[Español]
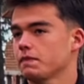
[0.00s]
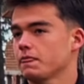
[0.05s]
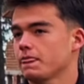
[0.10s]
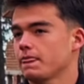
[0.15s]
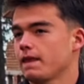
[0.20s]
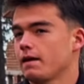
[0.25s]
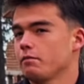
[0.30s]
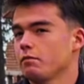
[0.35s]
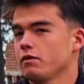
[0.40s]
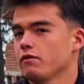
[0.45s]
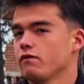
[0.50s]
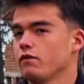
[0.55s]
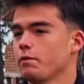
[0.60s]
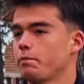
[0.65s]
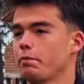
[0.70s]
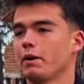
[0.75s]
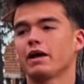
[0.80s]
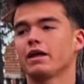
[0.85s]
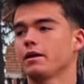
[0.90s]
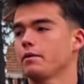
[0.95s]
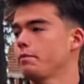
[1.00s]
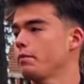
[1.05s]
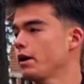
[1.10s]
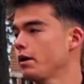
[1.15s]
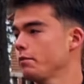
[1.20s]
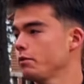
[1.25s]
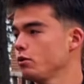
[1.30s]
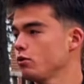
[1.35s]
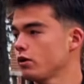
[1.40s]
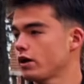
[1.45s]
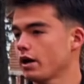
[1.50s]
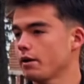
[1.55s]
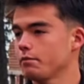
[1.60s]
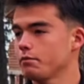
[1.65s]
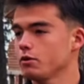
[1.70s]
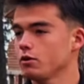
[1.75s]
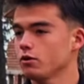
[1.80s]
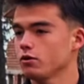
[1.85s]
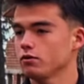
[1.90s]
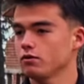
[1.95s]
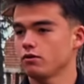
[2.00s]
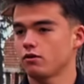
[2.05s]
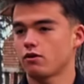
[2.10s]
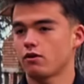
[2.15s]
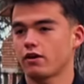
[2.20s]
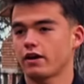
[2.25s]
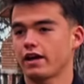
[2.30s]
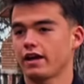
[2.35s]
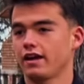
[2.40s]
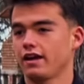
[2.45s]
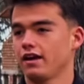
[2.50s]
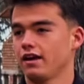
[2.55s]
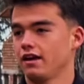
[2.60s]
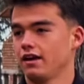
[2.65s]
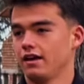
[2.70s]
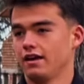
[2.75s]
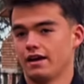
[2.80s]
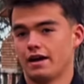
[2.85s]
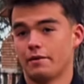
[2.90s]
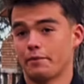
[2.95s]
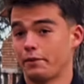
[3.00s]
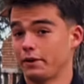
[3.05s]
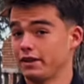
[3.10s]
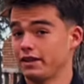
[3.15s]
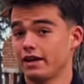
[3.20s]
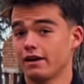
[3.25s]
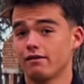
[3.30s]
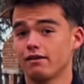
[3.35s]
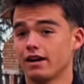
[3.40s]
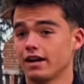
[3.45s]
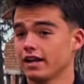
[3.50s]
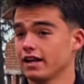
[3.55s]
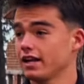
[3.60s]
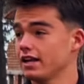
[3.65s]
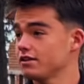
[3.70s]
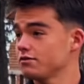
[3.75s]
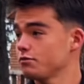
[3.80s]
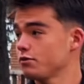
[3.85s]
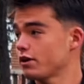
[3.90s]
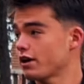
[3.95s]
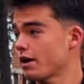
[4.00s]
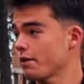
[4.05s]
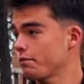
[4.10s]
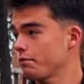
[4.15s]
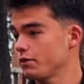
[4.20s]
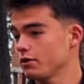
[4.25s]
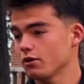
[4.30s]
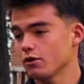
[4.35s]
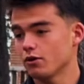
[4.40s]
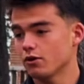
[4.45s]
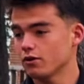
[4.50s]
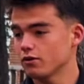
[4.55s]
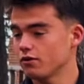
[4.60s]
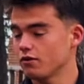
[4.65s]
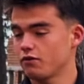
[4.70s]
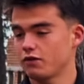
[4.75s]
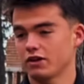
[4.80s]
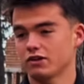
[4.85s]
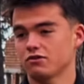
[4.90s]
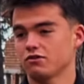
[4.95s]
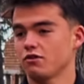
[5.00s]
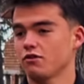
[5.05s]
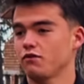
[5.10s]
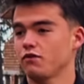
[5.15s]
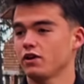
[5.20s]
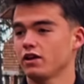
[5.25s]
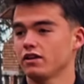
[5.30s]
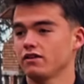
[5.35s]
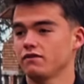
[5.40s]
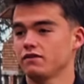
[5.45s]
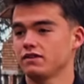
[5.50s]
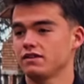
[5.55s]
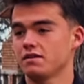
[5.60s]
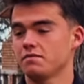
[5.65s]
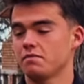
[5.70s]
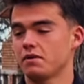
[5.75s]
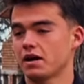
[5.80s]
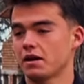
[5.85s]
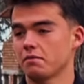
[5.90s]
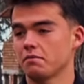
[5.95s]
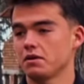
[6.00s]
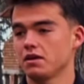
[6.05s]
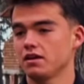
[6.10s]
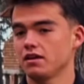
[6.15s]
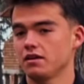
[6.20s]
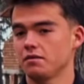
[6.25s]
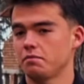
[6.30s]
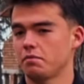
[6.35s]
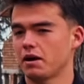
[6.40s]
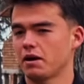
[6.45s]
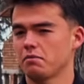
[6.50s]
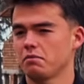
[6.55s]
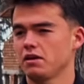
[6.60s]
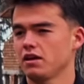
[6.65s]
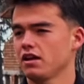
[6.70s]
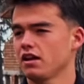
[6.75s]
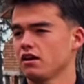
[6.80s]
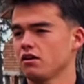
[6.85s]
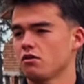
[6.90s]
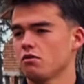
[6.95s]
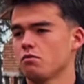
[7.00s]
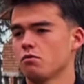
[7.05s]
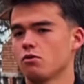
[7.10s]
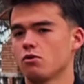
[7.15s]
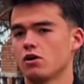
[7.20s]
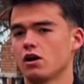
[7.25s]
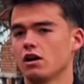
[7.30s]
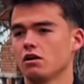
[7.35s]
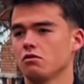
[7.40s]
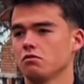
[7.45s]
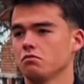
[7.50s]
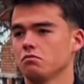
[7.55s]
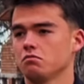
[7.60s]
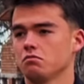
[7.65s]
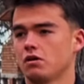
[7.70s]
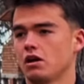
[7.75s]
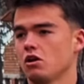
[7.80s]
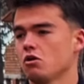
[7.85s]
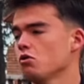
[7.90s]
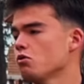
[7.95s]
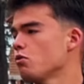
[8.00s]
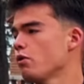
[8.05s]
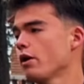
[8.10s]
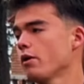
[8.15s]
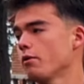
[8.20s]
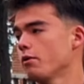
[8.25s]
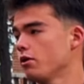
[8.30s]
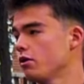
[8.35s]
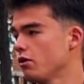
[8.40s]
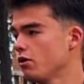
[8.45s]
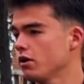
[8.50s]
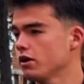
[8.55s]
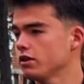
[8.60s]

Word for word: también fue padre para mí un cambio, yo creo que aprendí a hablar inglés muy rápido, no, eso no fue difícil para mí y para mí era como algo nuevo, ¿no?